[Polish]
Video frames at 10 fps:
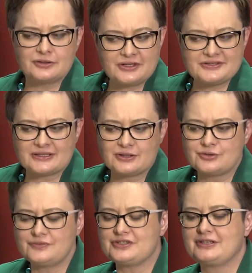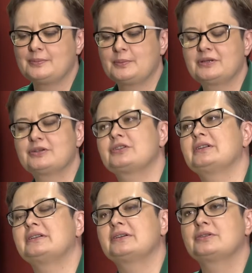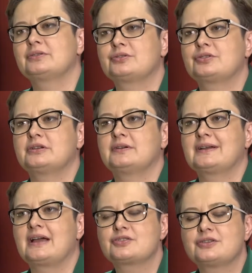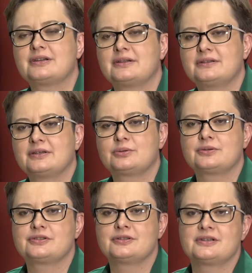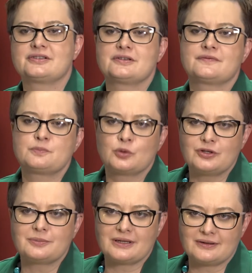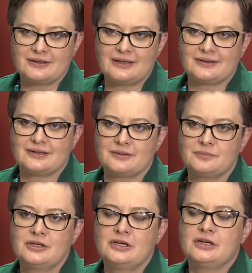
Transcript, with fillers: To nie jest takie oczywiste. Po pierwsze dlatego, że każdy kandydat, który jest wspólnym kandydatem,